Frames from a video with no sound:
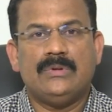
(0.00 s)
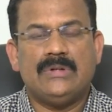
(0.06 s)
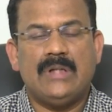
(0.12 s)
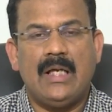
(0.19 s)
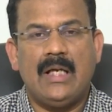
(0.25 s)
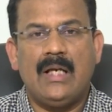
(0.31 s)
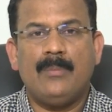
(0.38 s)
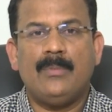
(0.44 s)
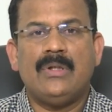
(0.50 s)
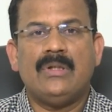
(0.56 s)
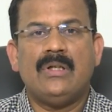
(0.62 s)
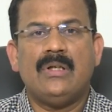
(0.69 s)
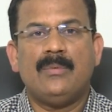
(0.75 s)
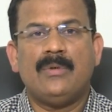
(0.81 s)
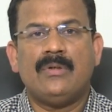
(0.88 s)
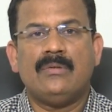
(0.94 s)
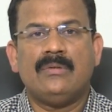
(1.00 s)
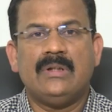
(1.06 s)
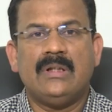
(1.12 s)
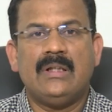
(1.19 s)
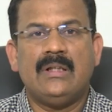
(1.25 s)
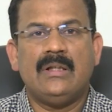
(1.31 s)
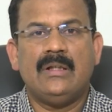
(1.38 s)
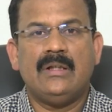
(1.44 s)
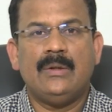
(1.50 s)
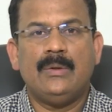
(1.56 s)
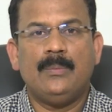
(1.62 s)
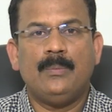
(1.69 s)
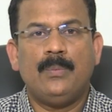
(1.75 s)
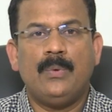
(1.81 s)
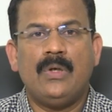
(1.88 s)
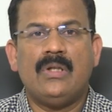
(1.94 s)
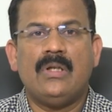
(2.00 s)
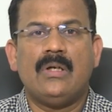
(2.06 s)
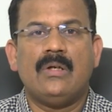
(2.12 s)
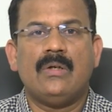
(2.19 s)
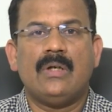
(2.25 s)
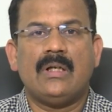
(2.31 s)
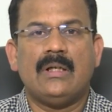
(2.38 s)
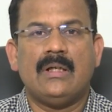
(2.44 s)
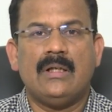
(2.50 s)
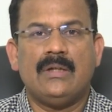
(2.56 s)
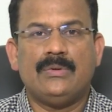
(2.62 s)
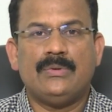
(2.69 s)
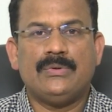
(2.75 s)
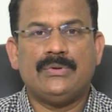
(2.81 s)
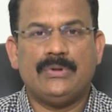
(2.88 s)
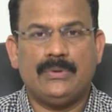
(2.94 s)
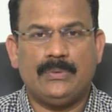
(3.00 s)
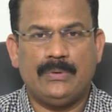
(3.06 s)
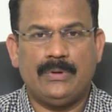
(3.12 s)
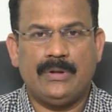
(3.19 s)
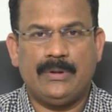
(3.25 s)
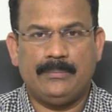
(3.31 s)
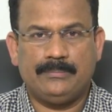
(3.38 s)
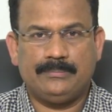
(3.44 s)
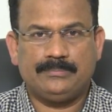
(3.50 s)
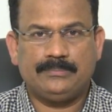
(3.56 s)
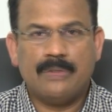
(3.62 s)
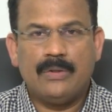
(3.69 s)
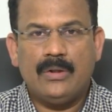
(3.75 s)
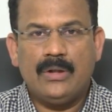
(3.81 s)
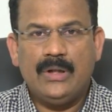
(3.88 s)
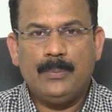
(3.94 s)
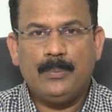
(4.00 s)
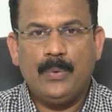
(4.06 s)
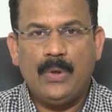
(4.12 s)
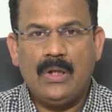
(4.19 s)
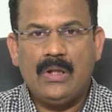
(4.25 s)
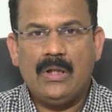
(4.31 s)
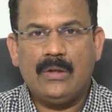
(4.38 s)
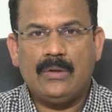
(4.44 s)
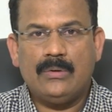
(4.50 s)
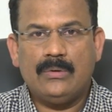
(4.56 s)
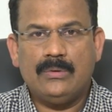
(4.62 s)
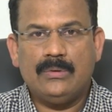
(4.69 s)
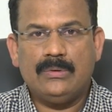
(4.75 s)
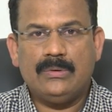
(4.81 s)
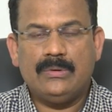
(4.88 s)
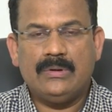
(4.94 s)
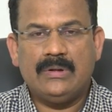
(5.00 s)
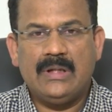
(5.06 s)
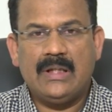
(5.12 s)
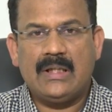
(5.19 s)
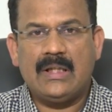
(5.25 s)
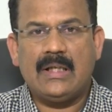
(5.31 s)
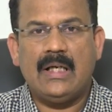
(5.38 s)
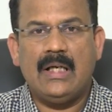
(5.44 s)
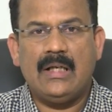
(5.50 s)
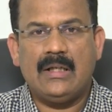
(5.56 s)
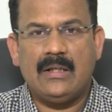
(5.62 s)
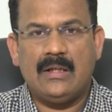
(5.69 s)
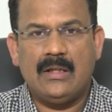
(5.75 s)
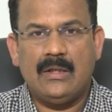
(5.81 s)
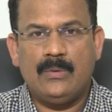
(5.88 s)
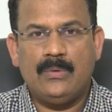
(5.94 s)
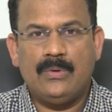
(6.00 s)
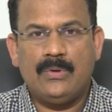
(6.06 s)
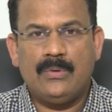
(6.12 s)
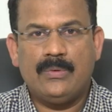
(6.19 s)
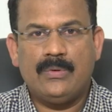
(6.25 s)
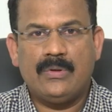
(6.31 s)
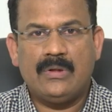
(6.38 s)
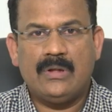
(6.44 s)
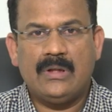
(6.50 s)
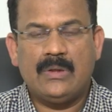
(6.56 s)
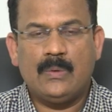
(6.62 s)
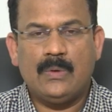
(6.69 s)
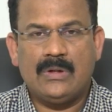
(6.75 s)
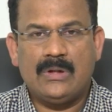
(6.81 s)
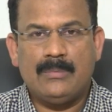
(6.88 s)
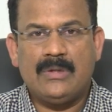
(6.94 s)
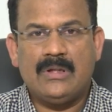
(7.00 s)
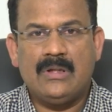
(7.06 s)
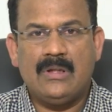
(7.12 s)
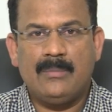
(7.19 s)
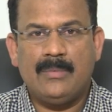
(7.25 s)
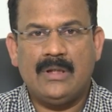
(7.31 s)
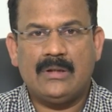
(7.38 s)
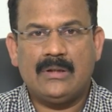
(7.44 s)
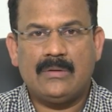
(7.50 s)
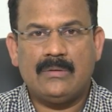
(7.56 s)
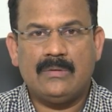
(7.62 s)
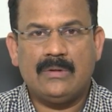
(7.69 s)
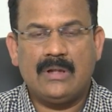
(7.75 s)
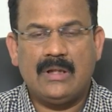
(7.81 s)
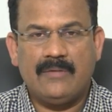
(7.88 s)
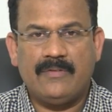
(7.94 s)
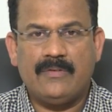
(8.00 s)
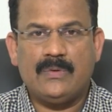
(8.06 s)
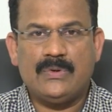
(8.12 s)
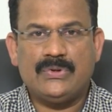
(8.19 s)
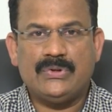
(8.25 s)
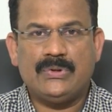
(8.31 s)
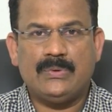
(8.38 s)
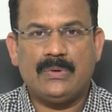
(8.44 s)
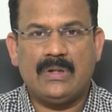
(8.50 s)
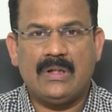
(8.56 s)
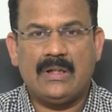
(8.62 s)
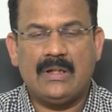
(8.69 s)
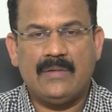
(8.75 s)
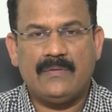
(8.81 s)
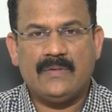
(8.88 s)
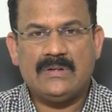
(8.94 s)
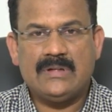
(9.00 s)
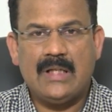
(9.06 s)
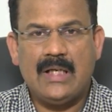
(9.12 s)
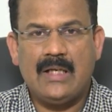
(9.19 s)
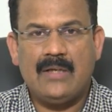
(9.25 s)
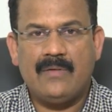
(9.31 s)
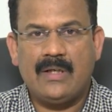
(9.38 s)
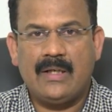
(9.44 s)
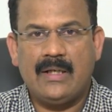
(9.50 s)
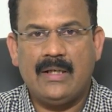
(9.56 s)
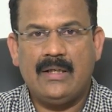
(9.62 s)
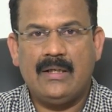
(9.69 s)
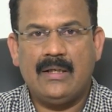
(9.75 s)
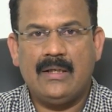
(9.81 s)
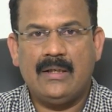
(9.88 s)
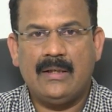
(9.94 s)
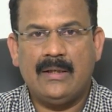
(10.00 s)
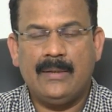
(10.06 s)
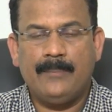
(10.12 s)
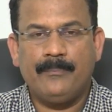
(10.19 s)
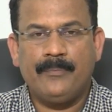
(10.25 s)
చాలామందిలో మనం దీన్ని పొడి దగ్గు రకంగా చూస్తూ ఉంటాం సో ఈ పొడి దగ్గు దీర్ఘకాలికంగా ఉంటూ ఉంటుంది కొంతమందిలో మాత్రం కఫం వస్తూ ఉంటుంది కఫం చాలా వరకు ఏంటంటే